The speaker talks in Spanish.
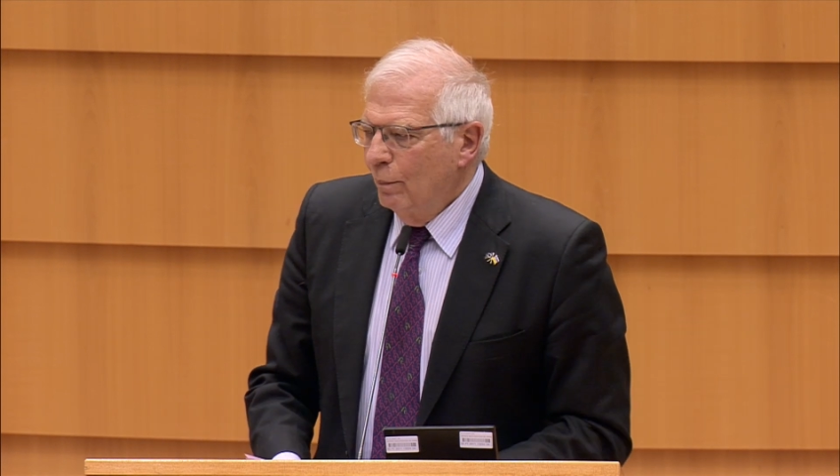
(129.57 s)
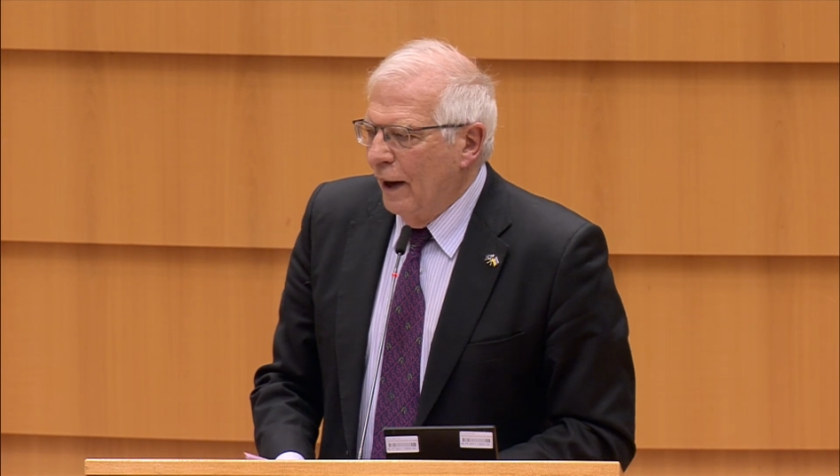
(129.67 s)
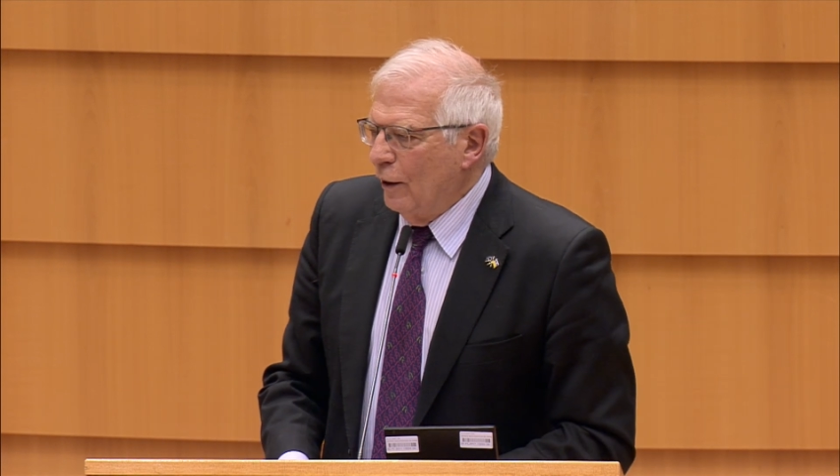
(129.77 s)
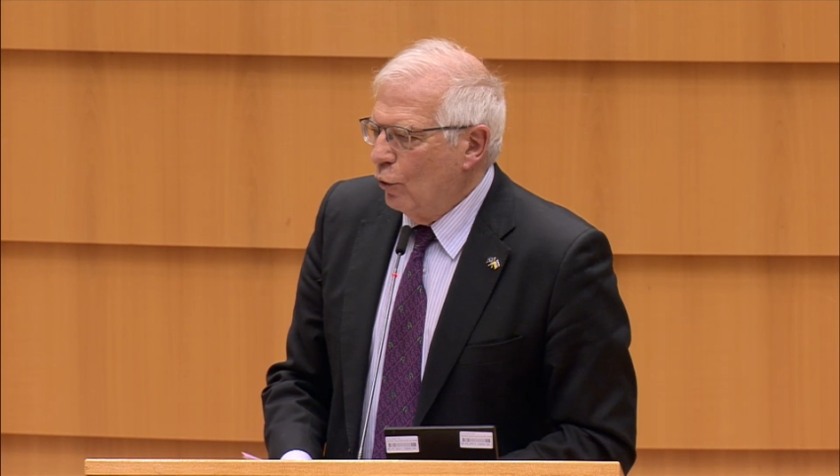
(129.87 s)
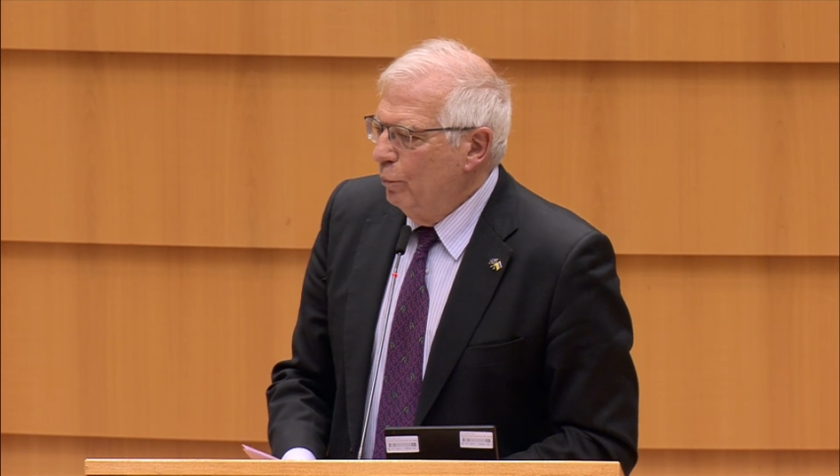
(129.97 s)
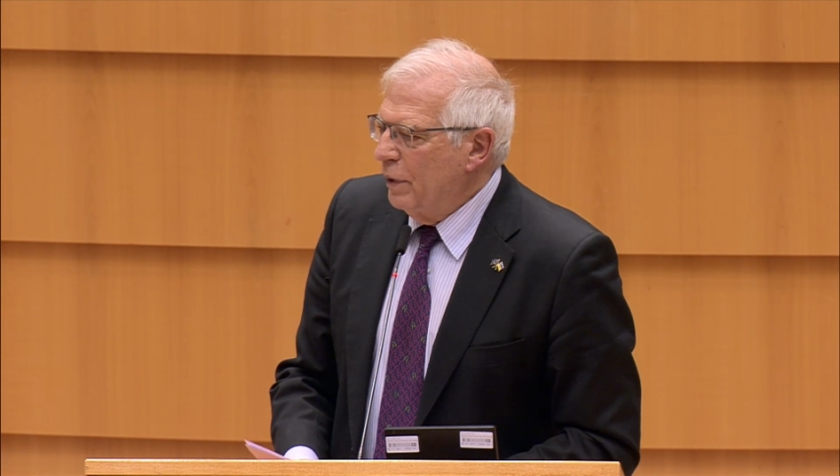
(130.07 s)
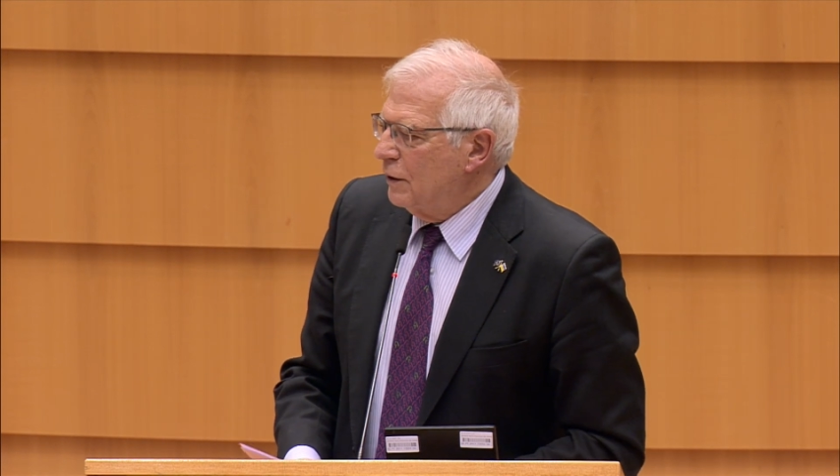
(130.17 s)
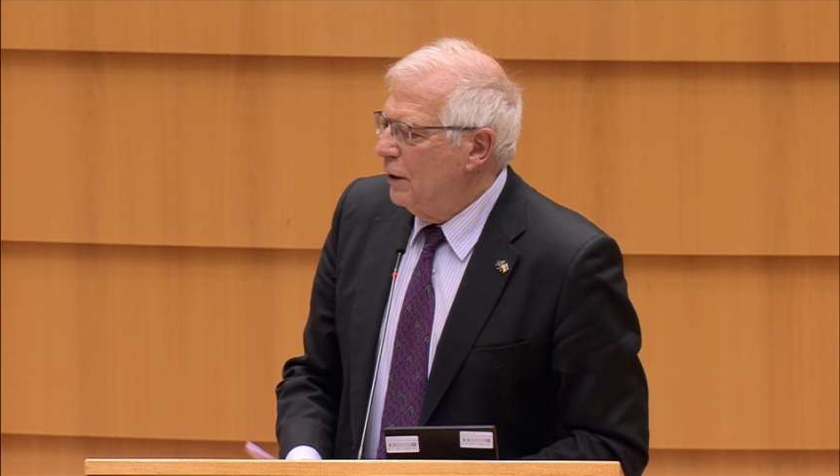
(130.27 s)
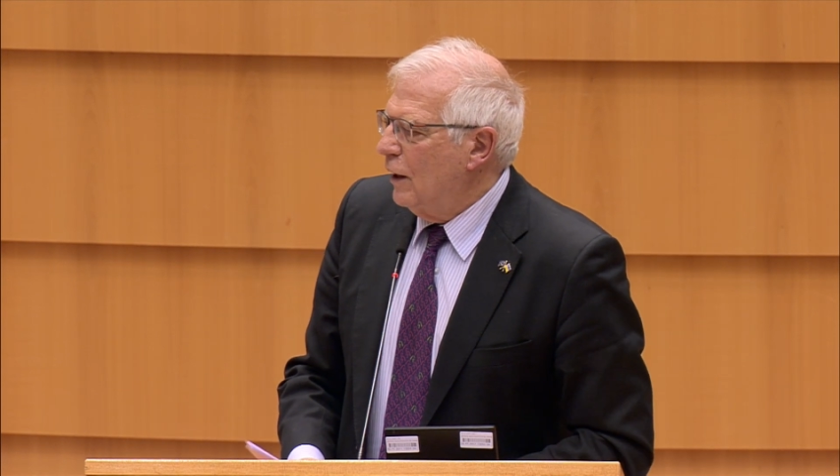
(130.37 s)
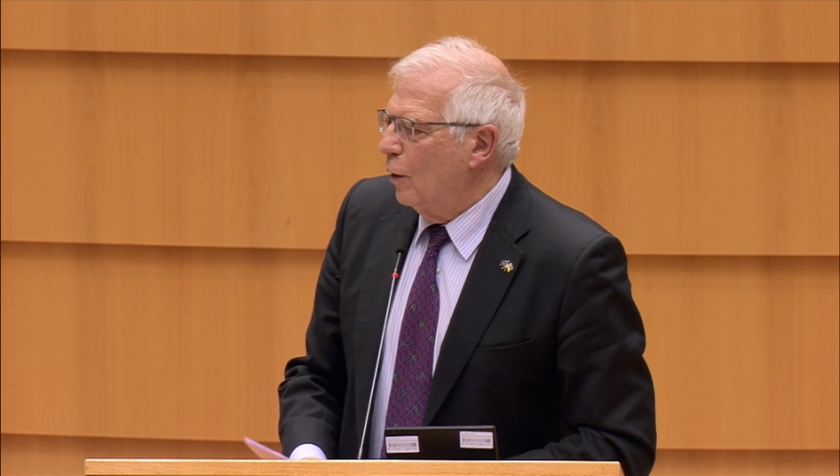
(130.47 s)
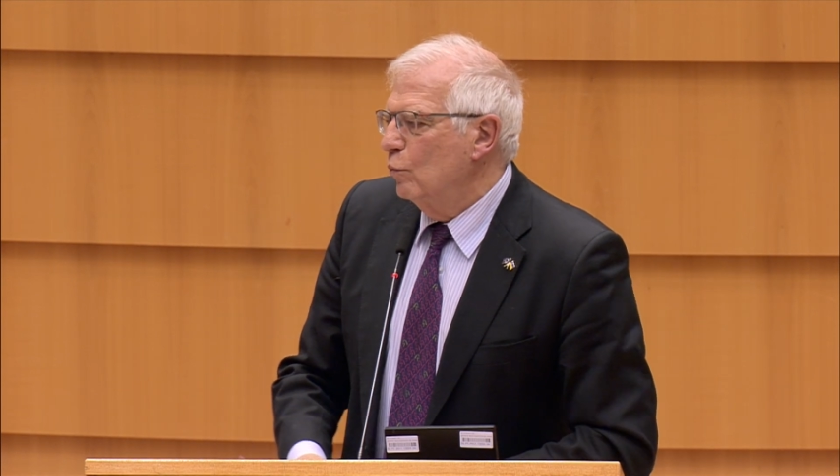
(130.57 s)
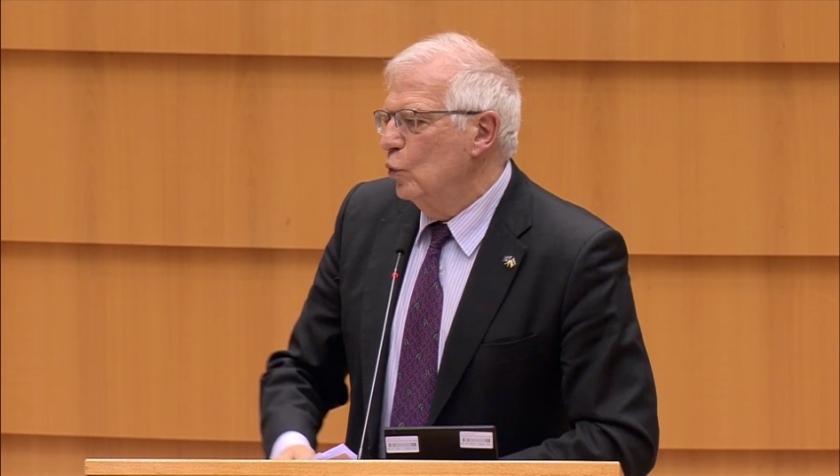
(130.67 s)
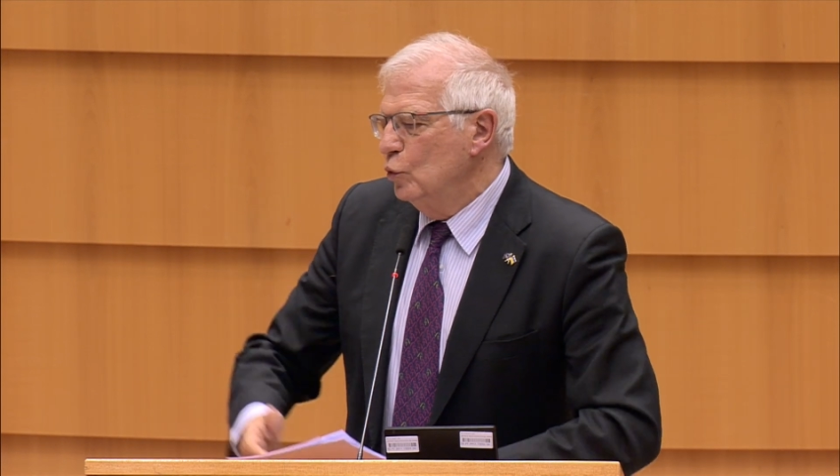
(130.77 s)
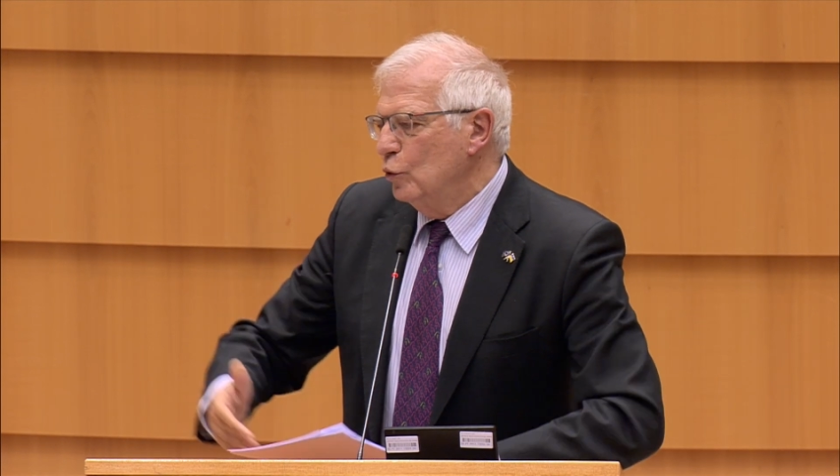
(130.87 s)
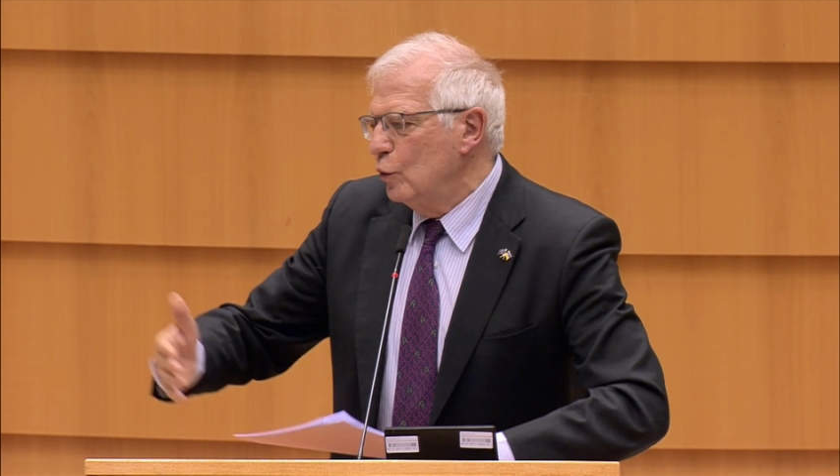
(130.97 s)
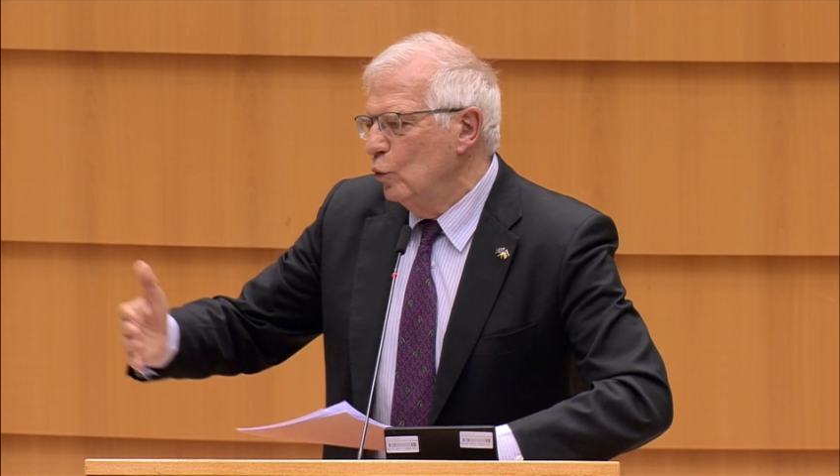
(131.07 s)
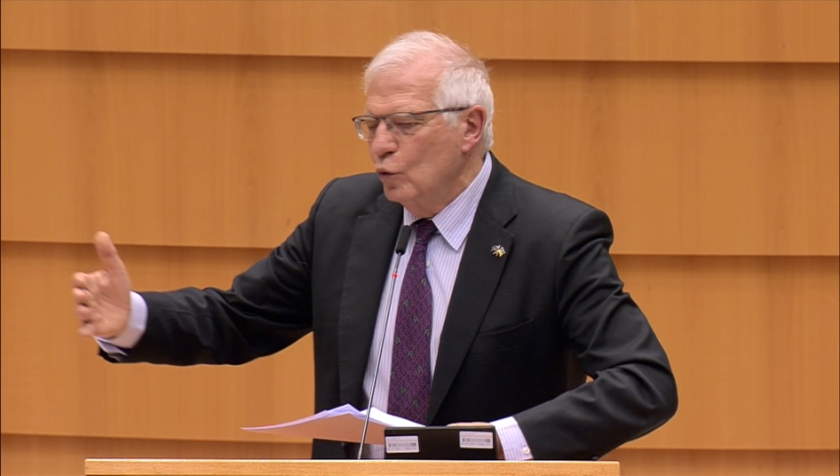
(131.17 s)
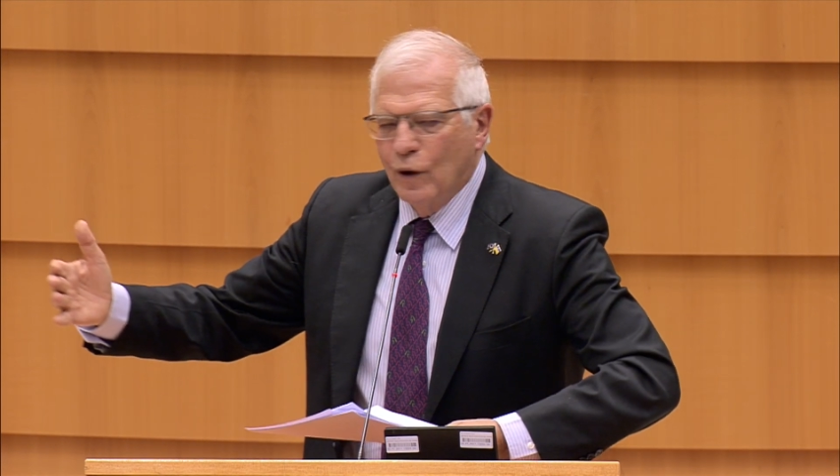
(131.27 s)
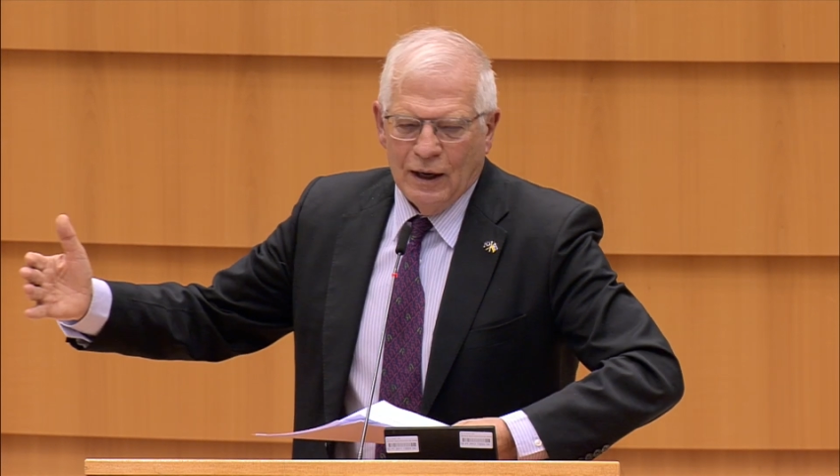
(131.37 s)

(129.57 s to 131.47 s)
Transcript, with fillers: van a convertir al mundo en un